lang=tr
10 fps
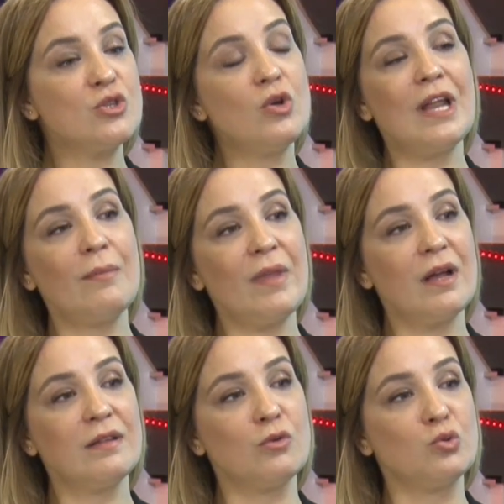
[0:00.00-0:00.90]

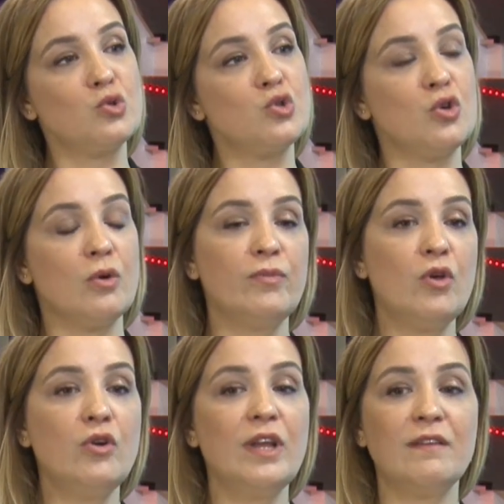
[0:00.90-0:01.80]
söylemlerden oluşuyor.
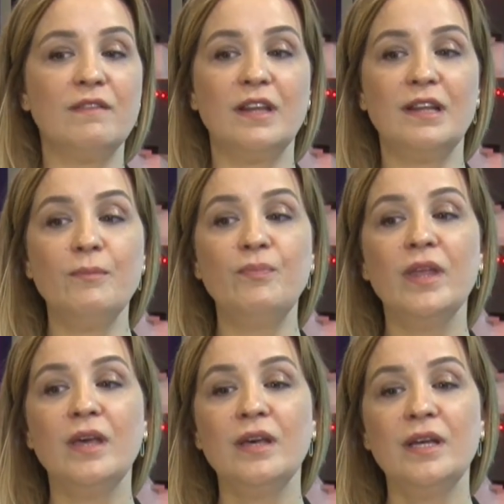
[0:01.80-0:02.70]
Örnek verelim.
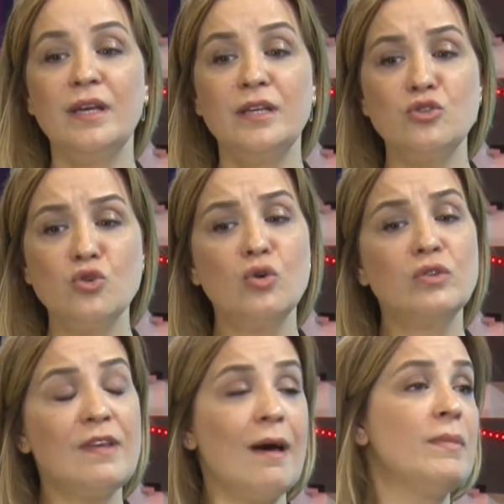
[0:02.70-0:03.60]
E,
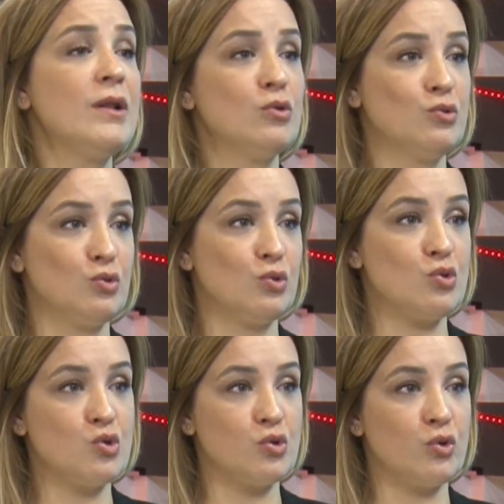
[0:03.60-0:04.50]
çok tembel olduğunu
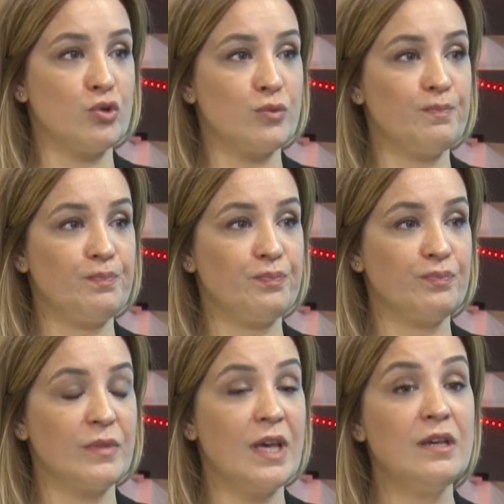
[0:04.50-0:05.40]
düşünüyorum.
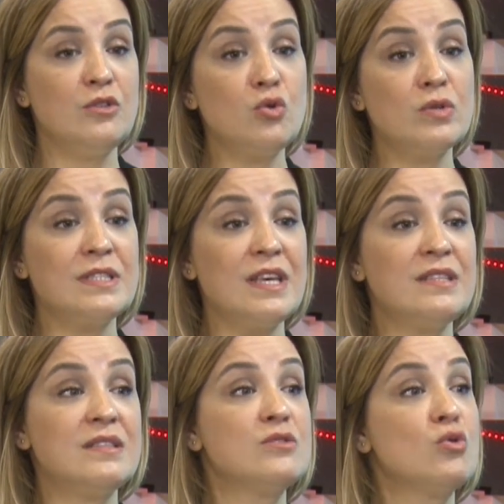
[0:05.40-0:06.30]
Çok
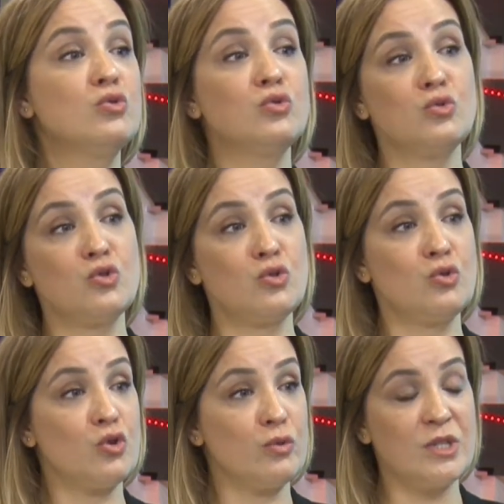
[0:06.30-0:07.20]
sessiz olduğunu
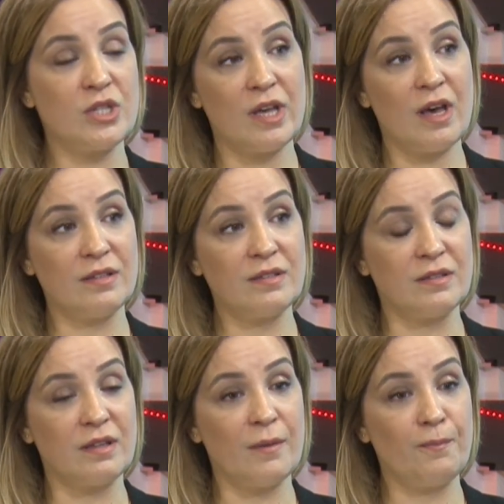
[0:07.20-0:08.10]
düşünüyorum iş
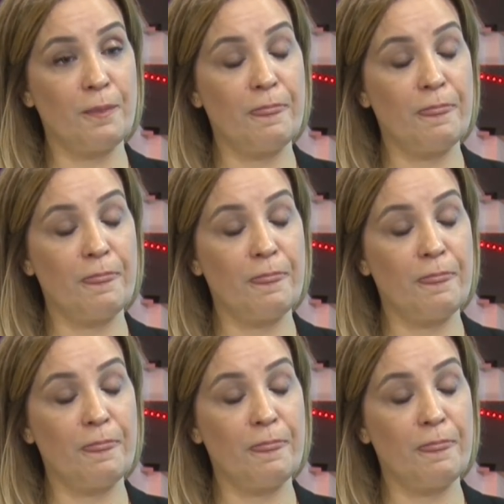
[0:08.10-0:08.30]
hayatında